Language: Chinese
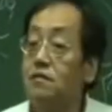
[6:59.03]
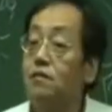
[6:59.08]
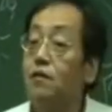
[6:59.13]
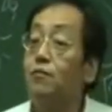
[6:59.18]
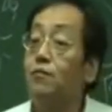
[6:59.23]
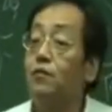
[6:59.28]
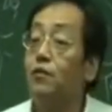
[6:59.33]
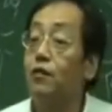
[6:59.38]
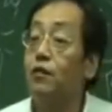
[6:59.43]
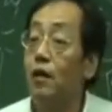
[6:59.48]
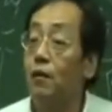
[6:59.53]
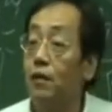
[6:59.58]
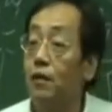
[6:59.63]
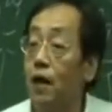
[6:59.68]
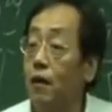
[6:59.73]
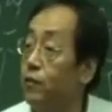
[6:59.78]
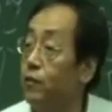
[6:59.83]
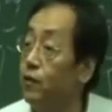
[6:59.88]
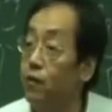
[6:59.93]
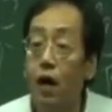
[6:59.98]
孩子你痛不痛
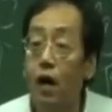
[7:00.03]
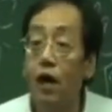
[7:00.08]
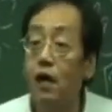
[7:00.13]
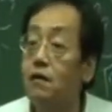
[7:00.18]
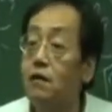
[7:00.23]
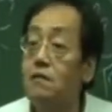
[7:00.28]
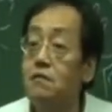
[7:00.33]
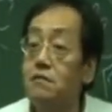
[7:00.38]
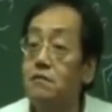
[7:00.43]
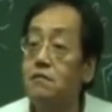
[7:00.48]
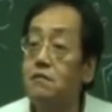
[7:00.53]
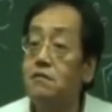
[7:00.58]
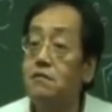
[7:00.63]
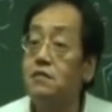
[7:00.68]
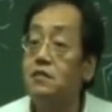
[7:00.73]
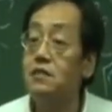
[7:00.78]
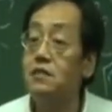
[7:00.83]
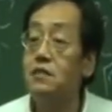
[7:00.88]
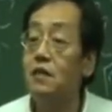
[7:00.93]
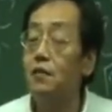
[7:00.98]
痒不痒？不痛啊，
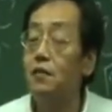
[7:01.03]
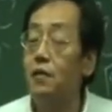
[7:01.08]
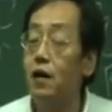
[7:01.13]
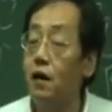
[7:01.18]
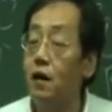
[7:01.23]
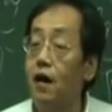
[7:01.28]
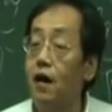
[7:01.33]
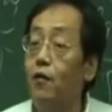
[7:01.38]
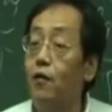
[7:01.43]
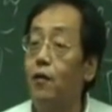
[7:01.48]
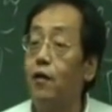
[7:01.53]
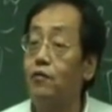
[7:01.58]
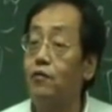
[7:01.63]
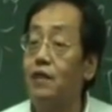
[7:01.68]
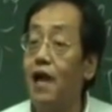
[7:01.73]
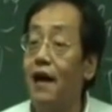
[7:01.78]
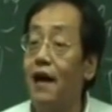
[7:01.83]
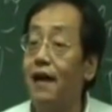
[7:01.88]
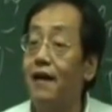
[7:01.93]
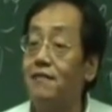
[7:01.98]
精不好？很好，
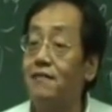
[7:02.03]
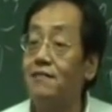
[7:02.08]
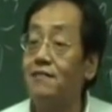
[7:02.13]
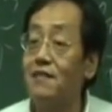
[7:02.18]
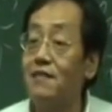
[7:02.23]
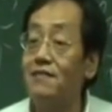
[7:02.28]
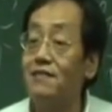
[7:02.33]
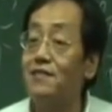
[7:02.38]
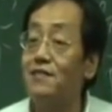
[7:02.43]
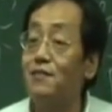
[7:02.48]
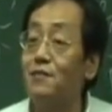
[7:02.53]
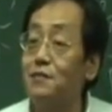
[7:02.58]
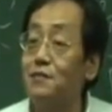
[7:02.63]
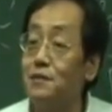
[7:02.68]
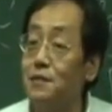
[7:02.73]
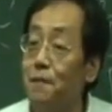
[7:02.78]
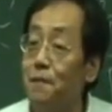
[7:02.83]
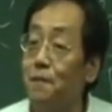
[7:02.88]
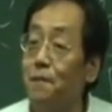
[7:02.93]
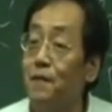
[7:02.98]
胃口大开，开始吃
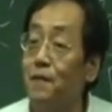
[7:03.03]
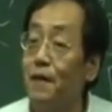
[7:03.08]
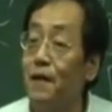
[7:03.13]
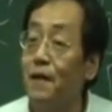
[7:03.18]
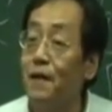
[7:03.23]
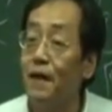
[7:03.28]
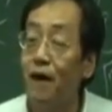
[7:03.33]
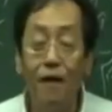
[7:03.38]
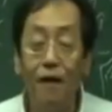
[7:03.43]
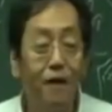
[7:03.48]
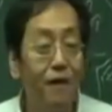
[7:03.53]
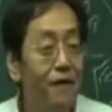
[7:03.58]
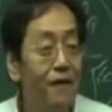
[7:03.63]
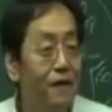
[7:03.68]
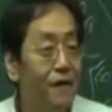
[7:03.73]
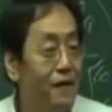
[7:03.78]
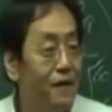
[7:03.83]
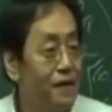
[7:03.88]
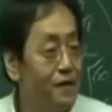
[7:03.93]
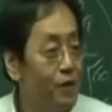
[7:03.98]
东西，
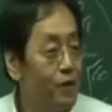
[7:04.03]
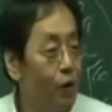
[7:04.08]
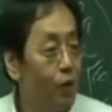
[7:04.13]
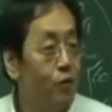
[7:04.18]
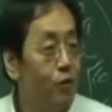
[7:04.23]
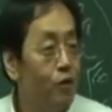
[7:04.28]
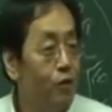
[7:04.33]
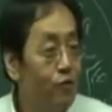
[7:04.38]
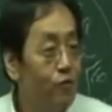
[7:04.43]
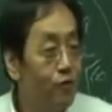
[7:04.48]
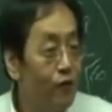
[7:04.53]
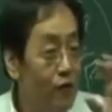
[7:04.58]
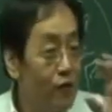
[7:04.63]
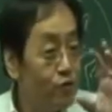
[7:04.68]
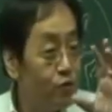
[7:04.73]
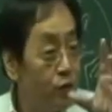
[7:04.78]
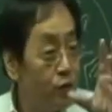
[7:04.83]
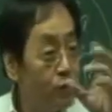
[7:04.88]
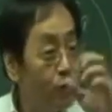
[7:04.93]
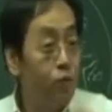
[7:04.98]
啊，所以我们
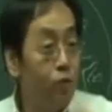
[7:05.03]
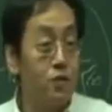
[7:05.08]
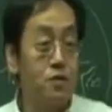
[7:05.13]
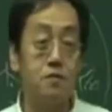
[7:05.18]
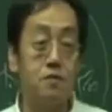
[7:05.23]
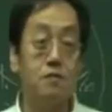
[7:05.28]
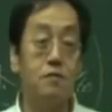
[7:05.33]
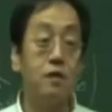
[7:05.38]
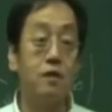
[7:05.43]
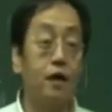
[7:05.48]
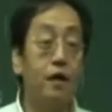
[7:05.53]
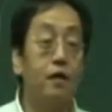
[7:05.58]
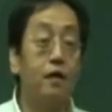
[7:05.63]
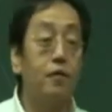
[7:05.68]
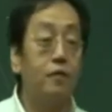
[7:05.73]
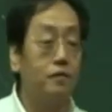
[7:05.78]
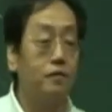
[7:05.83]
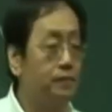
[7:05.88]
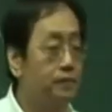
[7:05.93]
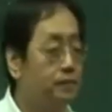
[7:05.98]
发水痘的时候也
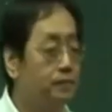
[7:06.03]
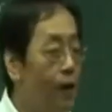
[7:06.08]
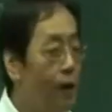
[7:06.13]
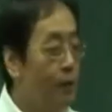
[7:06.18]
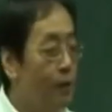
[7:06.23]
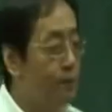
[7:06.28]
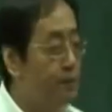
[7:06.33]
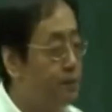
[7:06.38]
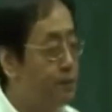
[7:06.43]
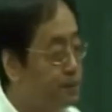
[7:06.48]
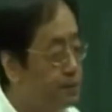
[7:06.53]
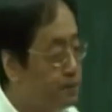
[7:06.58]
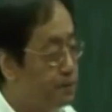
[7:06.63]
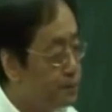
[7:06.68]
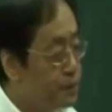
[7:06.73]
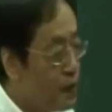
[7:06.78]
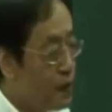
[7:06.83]
可以用，好，